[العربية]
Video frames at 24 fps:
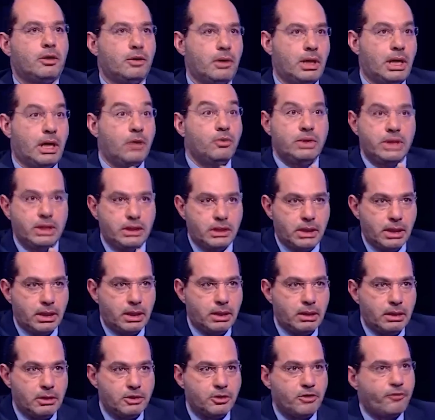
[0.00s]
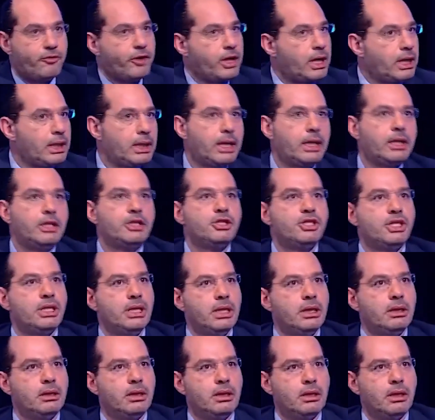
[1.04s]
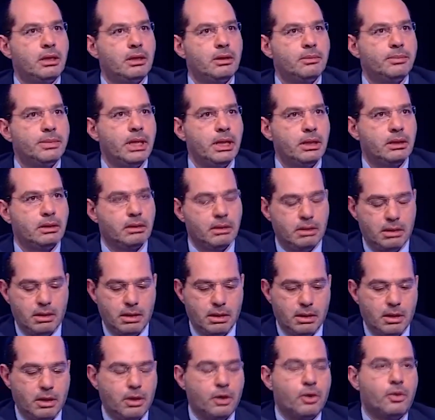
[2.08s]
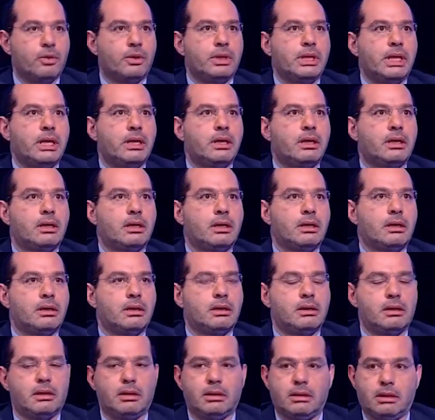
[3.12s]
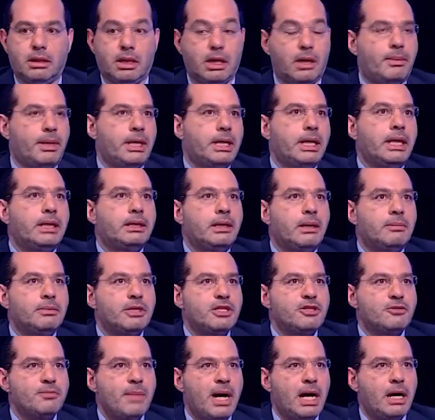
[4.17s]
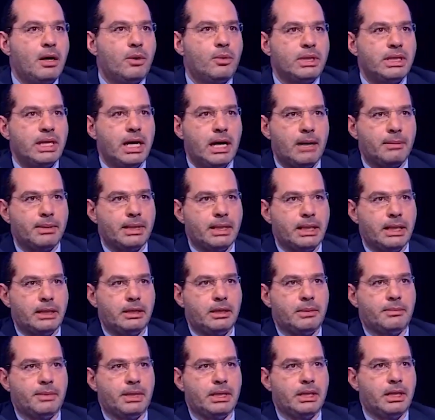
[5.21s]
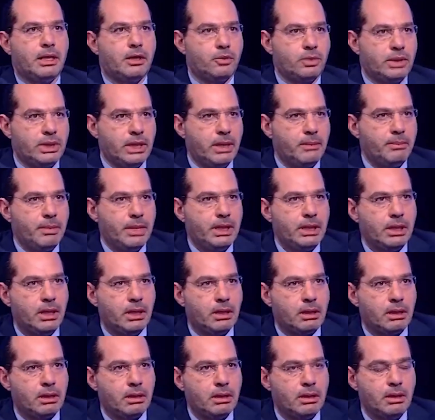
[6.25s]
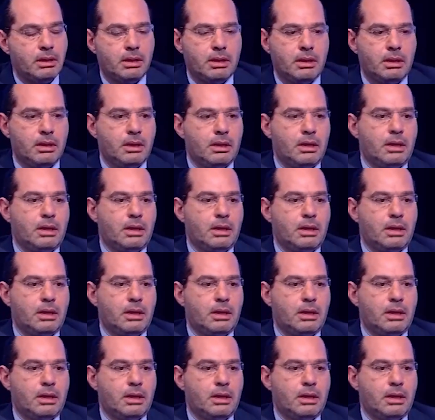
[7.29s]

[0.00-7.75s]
عودة السفراء الخليجيين إلى لبنان هناك آه، خبريات عم نسمعها وديعة ب 3 مليار و2 مليار من